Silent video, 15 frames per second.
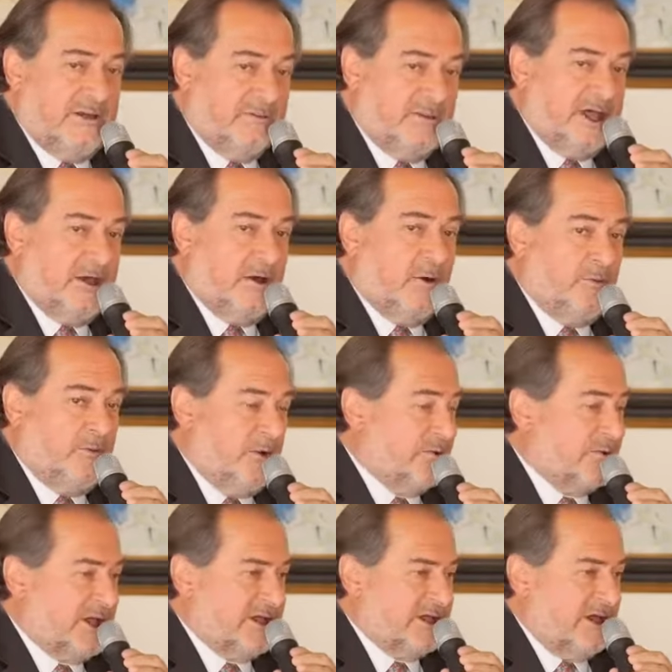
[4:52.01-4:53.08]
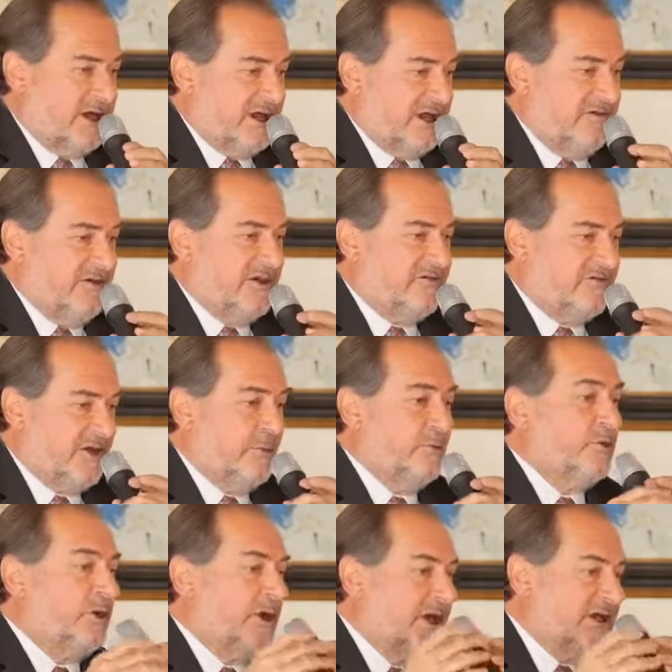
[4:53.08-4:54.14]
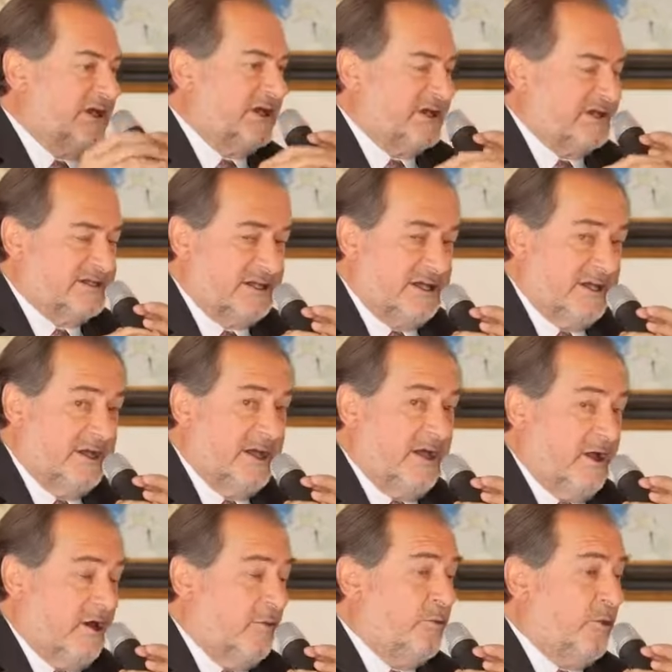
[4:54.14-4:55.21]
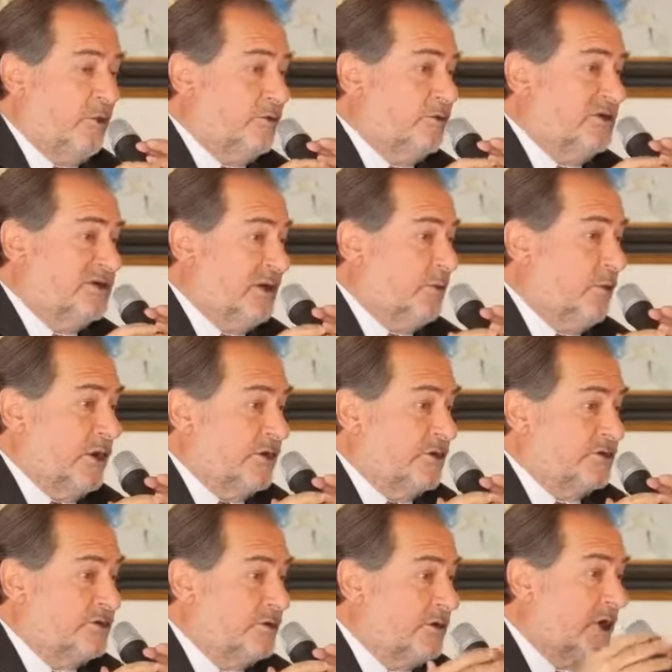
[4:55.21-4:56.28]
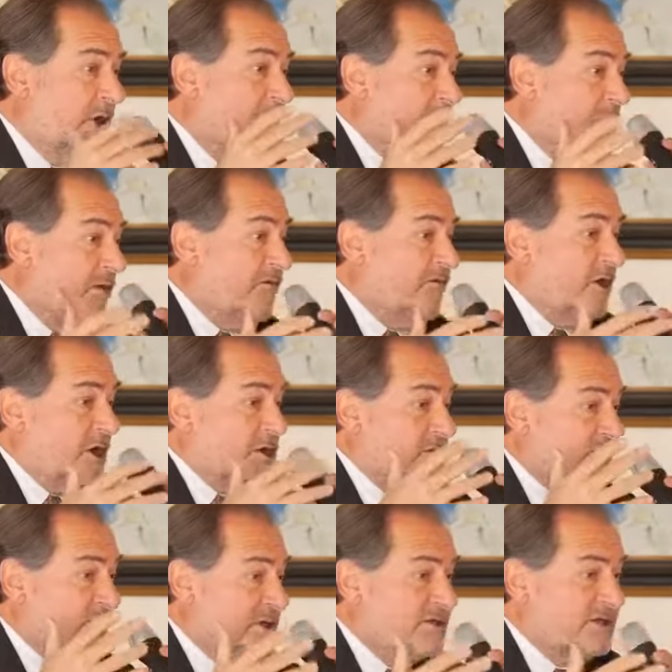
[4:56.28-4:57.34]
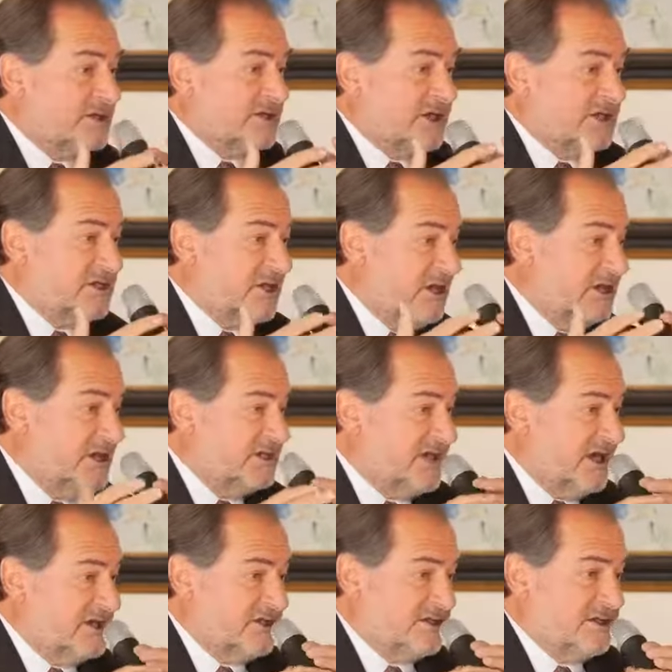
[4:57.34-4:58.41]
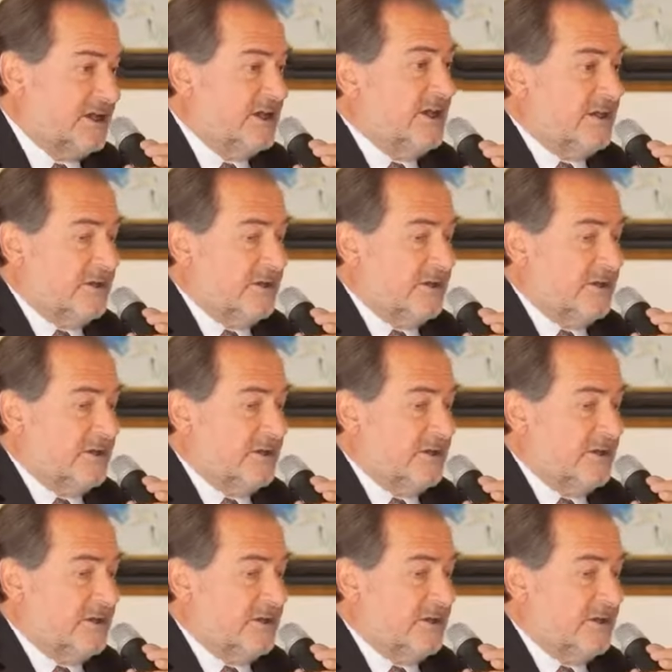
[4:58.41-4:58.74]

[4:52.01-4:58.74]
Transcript: mais on peut peut-être arriver à faire mûrir des raisins en produisant moins de sucre bon voilà je pense que ça sera des axes